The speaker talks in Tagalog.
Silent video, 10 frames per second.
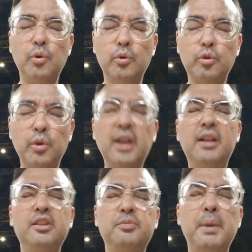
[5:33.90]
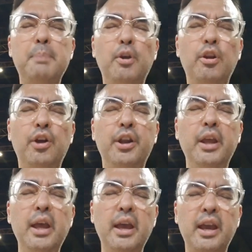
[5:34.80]
to heal these people Lord,
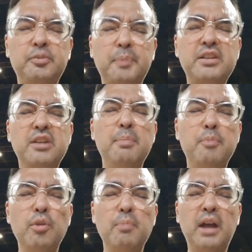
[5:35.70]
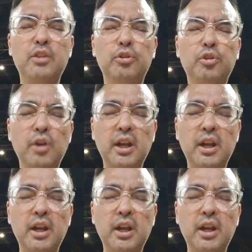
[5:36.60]
especially po yung mga doktor